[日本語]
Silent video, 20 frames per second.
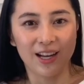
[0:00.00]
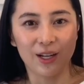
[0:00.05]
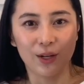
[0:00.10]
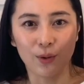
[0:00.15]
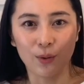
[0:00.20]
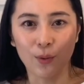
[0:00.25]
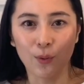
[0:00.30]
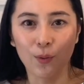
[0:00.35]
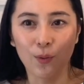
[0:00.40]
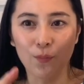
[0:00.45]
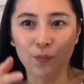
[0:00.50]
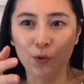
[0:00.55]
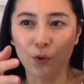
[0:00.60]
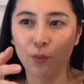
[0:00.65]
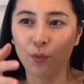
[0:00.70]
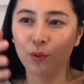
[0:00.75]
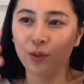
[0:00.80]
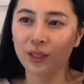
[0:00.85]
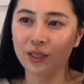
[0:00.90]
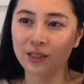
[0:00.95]
こう
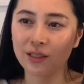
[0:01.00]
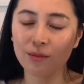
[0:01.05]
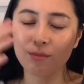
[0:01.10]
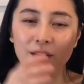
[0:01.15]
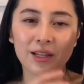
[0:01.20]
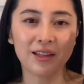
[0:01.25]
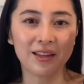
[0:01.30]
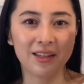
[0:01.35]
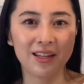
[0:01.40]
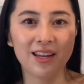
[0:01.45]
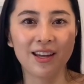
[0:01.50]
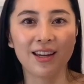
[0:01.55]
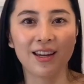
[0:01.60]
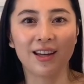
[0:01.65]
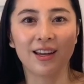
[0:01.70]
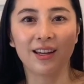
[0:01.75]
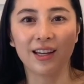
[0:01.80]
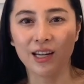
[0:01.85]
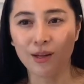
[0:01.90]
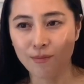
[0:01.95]
上り詰めて、
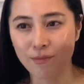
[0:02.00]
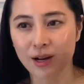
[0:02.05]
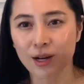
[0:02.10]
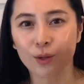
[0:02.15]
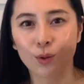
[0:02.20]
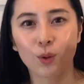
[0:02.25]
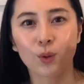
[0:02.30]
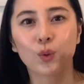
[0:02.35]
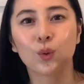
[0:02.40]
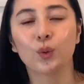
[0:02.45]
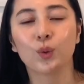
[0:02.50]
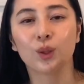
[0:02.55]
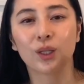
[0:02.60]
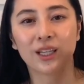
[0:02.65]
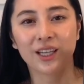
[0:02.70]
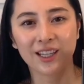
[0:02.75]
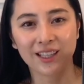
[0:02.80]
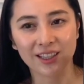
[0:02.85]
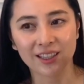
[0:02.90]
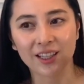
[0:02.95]
今この
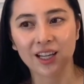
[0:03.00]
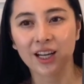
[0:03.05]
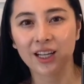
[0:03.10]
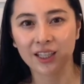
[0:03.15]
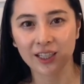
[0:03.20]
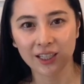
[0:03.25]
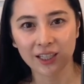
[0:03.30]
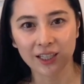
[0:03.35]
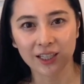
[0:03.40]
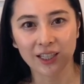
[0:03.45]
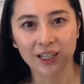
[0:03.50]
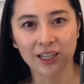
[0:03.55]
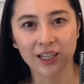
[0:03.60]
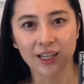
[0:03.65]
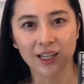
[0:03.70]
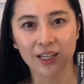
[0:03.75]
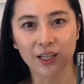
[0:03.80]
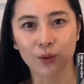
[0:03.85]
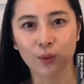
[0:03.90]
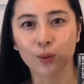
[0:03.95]
現代、
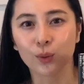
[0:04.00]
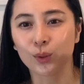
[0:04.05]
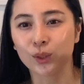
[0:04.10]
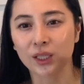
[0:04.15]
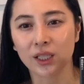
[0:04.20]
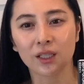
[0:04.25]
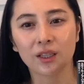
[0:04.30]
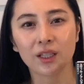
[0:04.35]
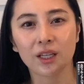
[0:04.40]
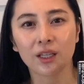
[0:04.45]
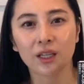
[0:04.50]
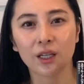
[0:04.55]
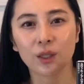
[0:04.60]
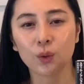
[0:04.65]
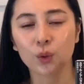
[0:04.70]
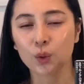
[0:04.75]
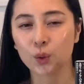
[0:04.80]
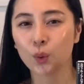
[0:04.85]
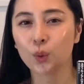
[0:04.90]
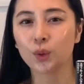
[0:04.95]
この生態系
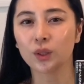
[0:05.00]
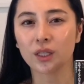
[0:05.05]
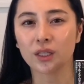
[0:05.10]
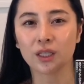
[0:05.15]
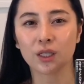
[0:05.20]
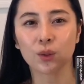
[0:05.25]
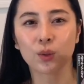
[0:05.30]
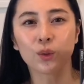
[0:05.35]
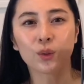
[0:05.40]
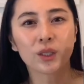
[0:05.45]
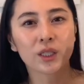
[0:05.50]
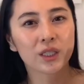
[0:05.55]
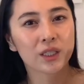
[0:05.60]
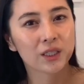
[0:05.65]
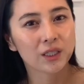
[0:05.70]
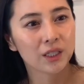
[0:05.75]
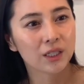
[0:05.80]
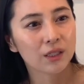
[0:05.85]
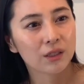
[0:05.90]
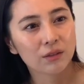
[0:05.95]
の頂点に君臨し
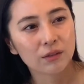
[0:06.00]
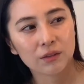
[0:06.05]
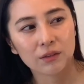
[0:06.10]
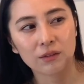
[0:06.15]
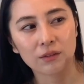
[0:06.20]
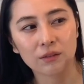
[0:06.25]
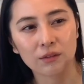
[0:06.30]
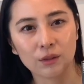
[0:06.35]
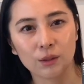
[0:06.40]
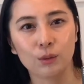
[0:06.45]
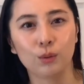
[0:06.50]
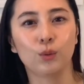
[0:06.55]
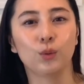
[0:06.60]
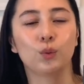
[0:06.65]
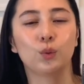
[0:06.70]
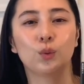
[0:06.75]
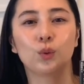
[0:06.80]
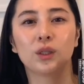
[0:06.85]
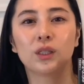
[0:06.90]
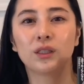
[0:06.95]
ているっていうこ
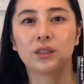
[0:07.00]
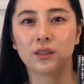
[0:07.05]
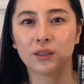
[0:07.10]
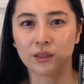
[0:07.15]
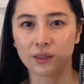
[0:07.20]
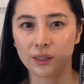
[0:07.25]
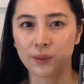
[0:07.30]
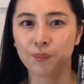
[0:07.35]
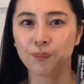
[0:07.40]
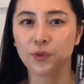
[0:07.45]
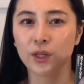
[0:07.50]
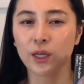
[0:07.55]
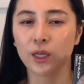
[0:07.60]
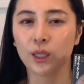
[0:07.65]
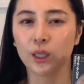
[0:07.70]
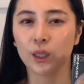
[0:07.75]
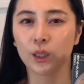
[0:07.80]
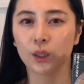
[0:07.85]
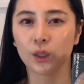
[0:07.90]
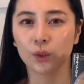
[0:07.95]
となんですね。
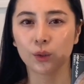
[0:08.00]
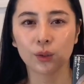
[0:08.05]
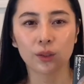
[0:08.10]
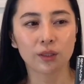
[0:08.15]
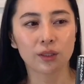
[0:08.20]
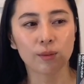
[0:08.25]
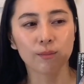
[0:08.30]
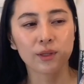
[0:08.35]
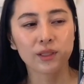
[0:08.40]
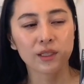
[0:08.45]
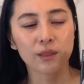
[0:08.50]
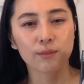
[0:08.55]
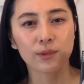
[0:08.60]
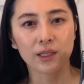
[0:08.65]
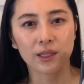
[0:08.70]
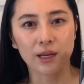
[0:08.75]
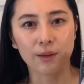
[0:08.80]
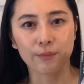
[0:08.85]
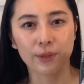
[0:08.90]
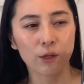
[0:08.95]
そして様々
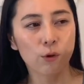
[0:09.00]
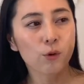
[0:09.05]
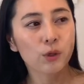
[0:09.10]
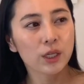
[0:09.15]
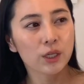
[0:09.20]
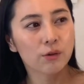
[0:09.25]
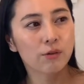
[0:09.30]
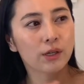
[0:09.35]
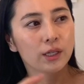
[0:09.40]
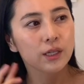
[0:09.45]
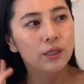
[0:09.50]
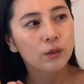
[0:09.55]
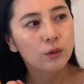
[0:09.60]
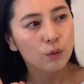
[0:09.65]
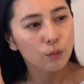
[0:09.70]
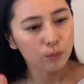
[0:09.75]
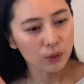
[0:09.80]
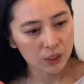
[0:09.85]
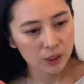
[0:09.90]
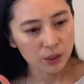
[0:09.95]
な、まあ、大きく分ける
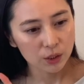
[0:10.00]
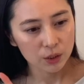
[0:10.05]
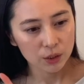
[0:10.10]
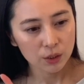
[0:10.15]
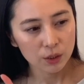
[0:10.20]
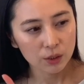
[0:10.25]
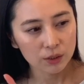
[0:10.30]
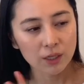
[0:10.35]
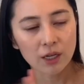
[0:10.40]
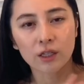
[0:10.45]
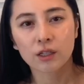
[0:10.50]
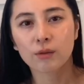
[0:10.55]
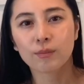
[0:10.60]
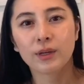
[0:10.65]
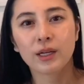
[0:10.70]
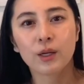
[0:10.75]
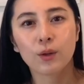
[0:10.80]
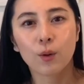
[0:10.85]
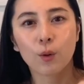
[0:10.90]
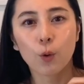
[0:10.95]
とみっつ革
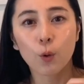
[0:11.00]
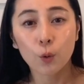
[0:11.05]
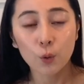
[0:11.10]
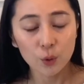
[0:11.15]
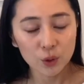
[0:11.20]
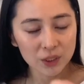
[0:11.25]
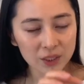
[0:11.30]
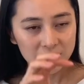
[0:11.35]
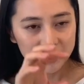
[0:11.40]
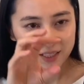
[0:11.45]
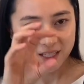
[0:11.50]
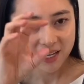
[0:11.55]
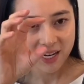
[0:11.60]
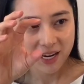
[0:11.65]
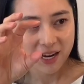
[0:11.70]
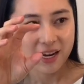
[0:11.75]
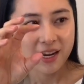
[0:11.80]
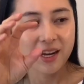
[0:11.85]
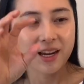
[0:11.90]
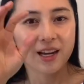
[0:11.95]
命を起こし
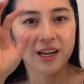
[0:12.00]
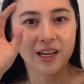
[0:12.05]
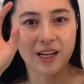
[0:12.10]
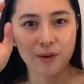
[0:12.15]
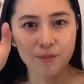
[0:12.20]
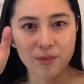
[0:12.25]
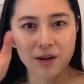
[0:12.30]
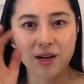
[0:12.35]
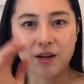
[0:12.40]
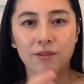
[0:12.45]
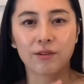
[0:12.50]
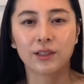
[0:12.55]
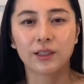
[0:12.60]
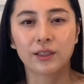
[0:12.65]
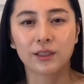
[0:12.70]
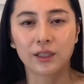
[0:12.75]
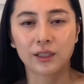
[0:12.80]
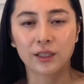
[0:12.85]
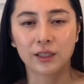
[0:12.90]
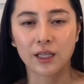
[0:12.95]
て今
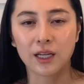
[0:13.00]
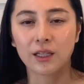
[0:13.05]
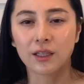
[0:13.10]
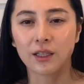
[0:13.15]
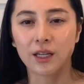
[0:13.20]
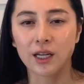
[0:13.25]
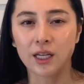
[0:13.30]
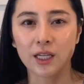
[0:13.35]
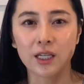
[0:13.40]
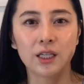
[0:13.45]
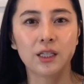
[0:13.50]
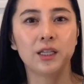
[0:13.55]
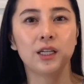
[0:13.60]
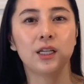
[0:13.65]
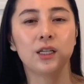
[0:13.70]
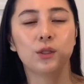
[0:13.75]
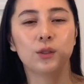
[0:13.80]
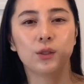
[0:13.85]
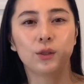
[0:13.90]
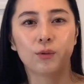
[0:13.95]
私たち現代生きて
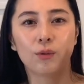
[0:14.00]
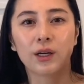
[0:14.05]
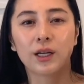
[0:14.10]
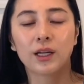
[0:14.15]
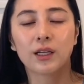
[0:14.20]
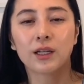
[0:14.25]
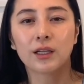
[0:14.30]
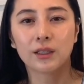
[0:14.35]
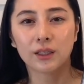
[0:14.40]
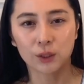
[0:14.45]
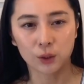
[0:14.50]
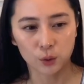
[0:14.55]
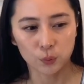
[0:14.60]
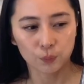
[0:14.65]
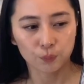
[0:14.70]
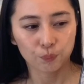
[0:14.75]
いるわけなんです。